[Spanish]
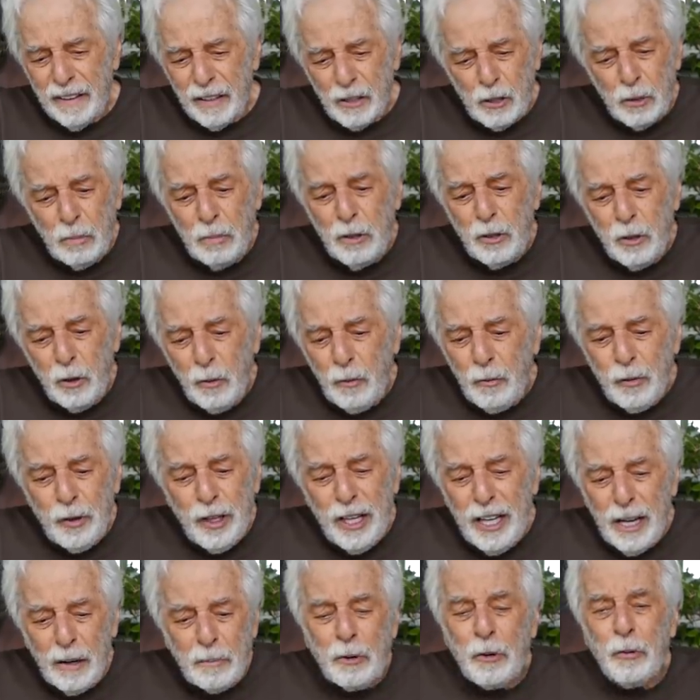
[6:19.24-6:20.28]
¿Cómo cumplir
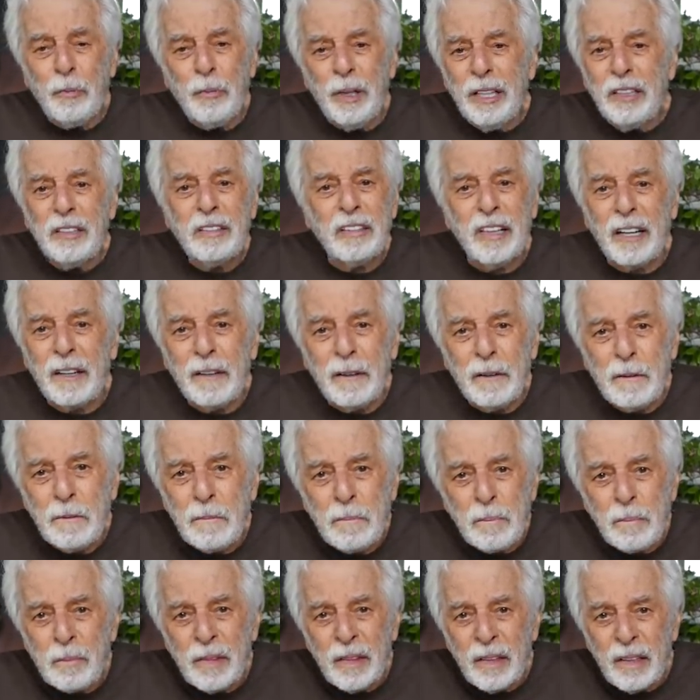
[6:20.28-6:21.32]
la promesa
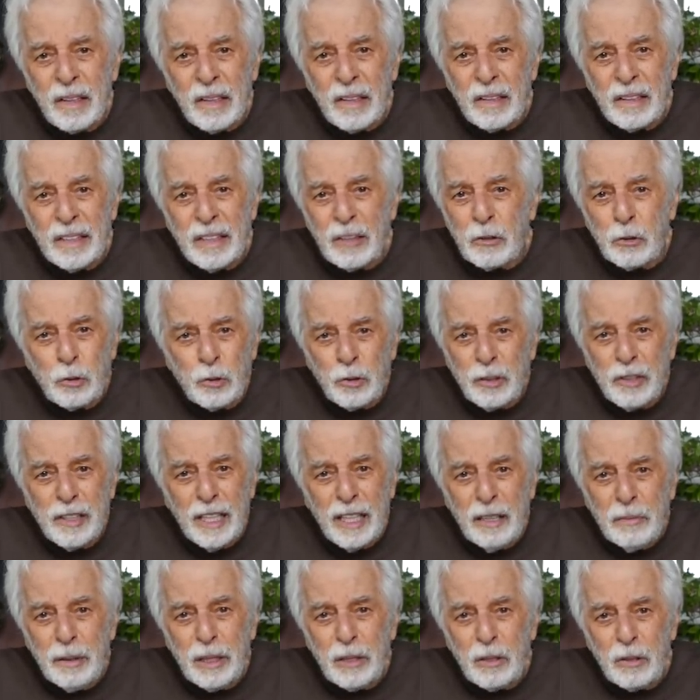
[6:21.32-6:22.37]
de
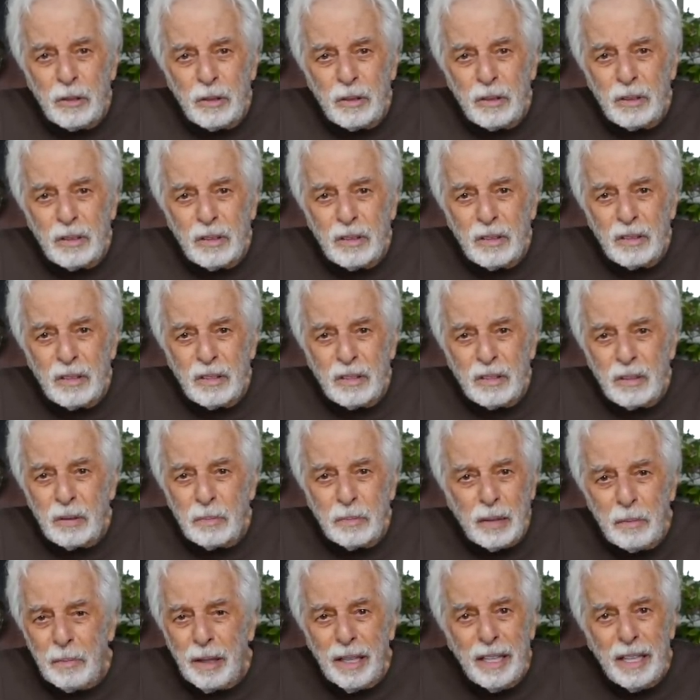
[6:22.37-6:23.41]
juntarme con,
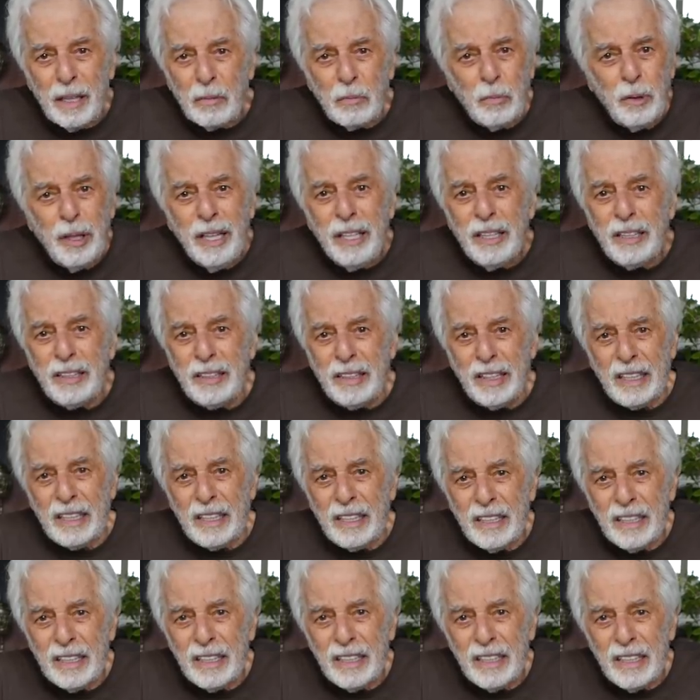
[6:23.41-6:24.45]
mi amada muerta?
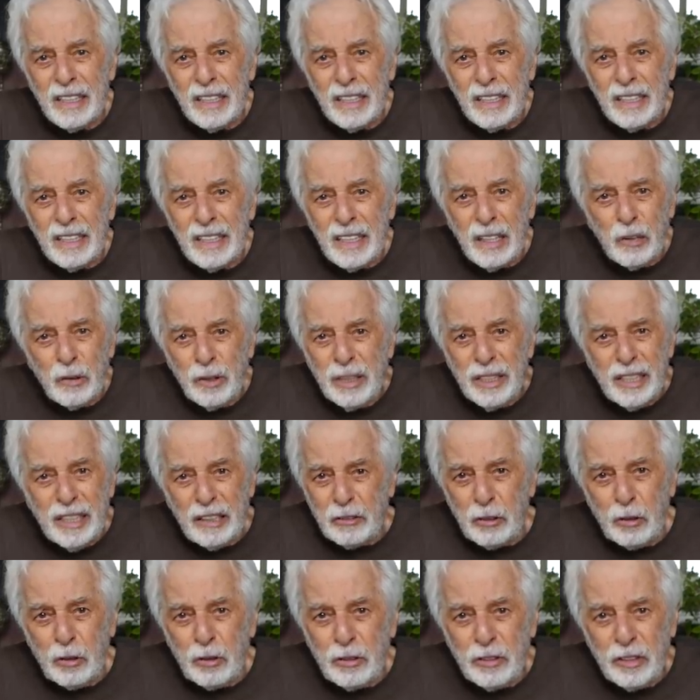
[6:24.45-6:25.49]
La única
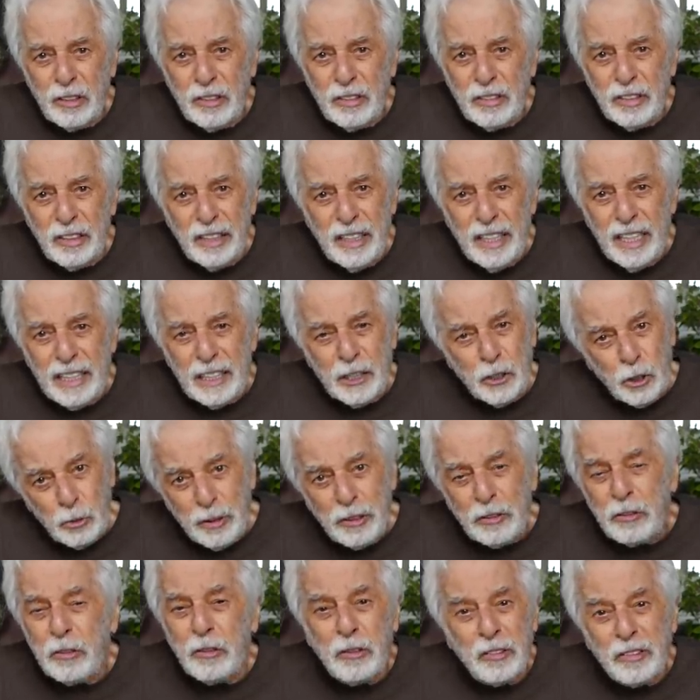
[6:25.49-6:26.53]
solución sería que yo
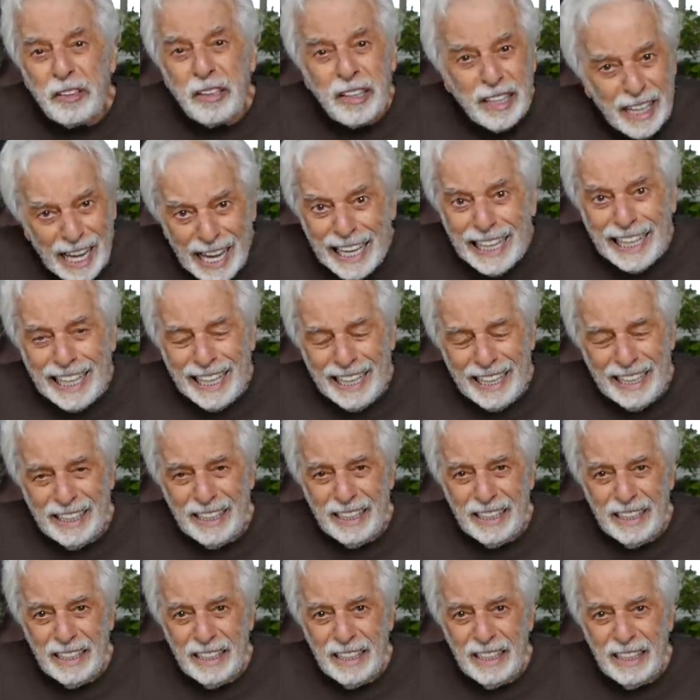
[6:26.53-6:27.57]
me suicidara.
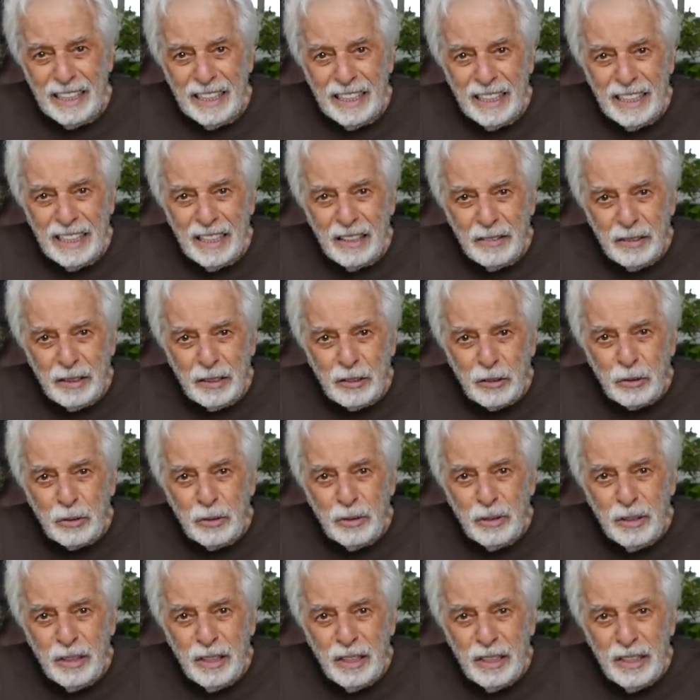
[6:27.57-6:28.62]
¿Ves
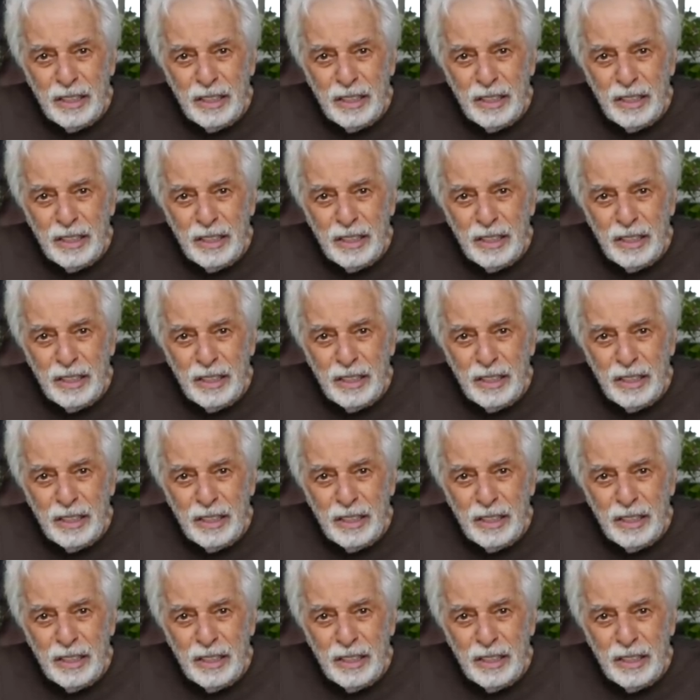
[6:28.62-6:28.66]
tú?